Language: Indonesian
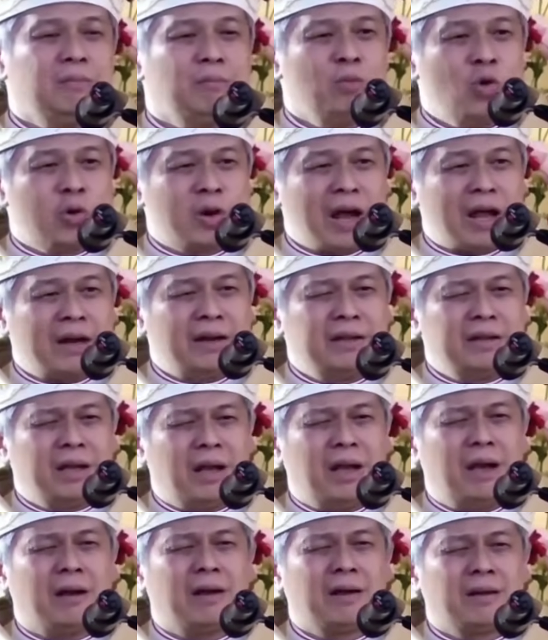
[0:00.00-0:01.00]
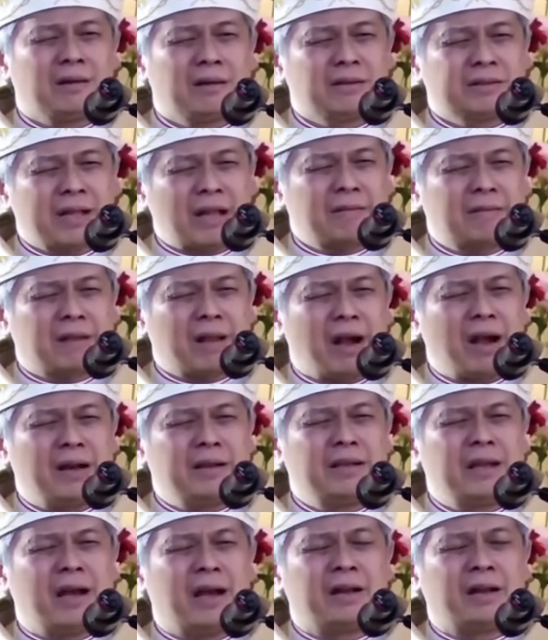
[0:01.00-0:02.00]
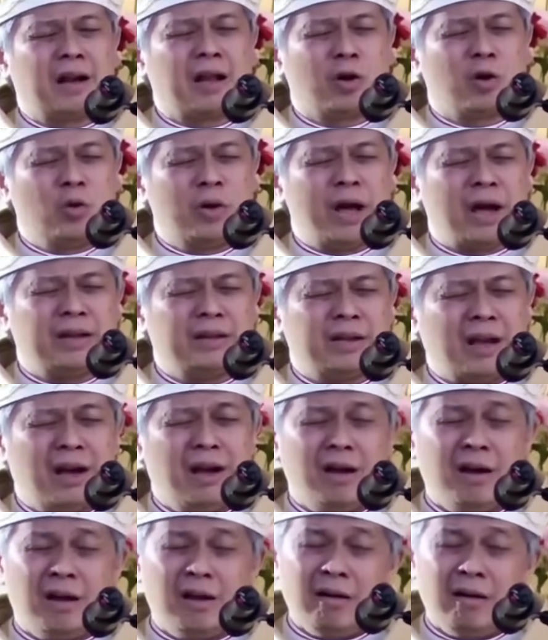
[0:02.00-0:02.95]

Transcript: Bukannya tantangannya adalah godanya